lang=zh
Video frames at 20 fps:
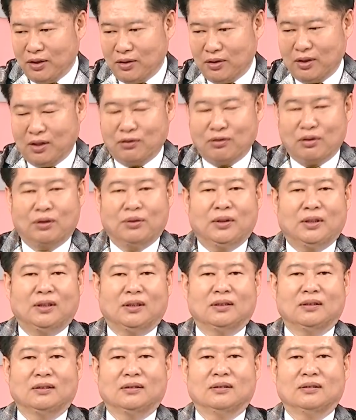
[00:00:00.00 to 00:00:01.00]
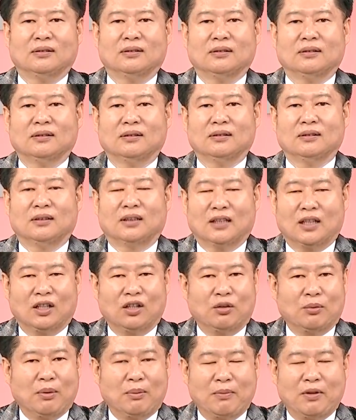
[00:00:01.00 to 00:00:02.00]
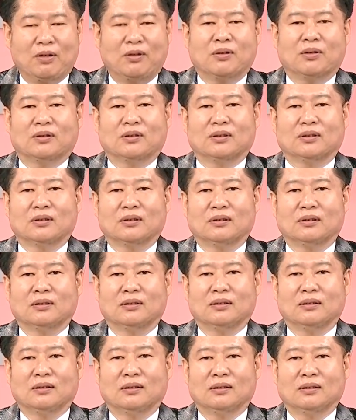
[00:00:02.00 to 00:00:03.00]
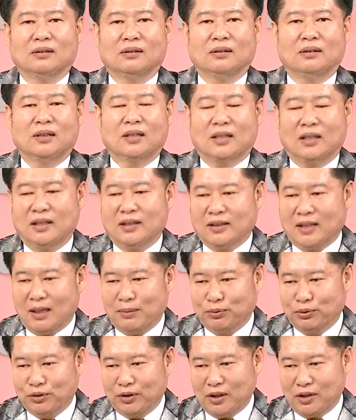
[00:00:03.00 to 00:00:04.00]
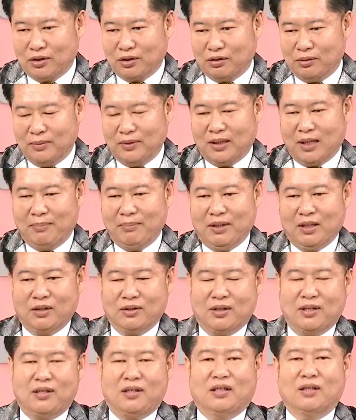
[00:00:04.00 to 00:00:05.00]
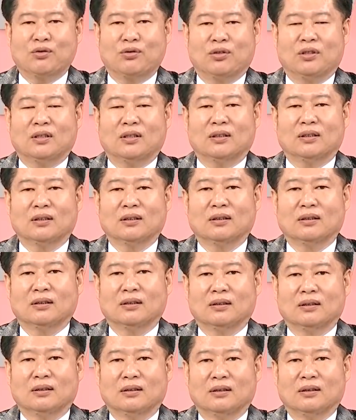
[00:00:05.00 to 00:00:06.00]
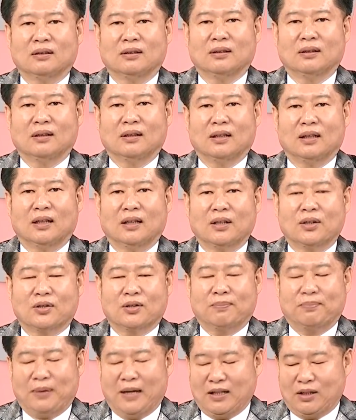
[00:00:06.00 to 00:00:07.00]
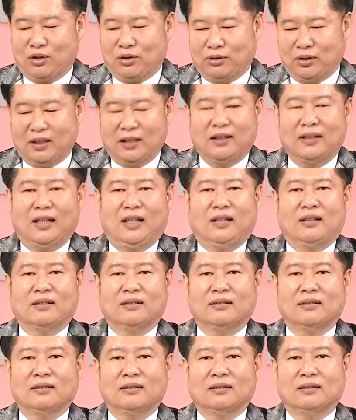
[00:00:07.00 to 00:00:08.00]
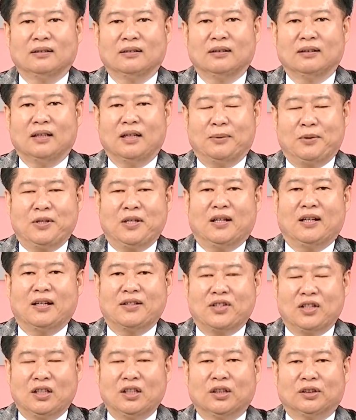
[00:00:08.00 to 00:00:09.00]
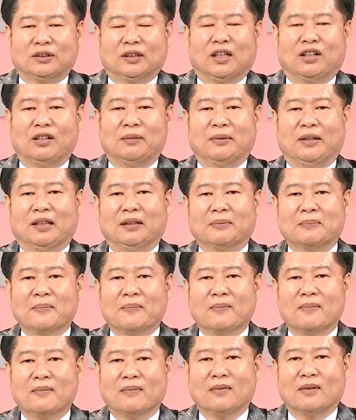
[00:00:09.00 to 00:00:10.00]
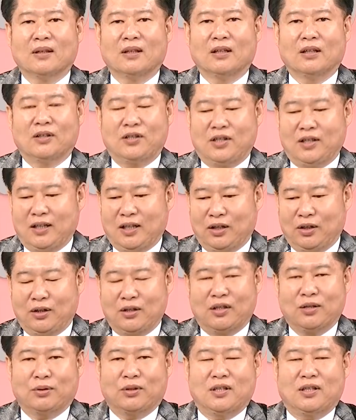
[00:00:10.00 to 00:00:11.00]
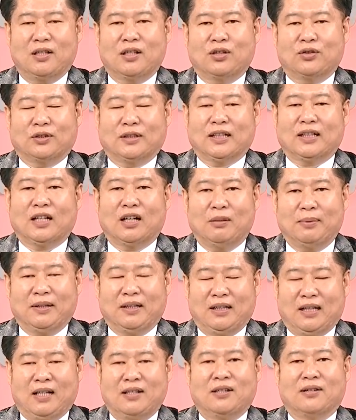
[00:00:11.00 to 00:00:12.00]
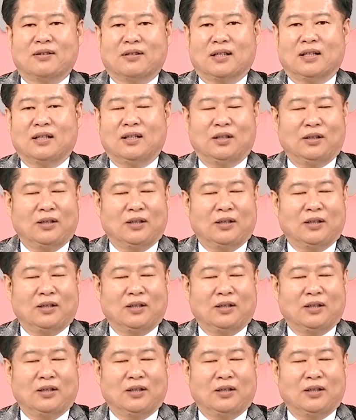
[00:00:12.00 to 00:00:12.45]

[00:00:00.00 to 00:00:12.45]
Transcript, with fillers: 弯就是要转弯的，你看后面没有用的。你跟着大部队走，我们当兵的时候行军呢，啊，有时候爬走得很累，也不想镜头到了没。尤其啊，有一次我记得走在高平大桥上，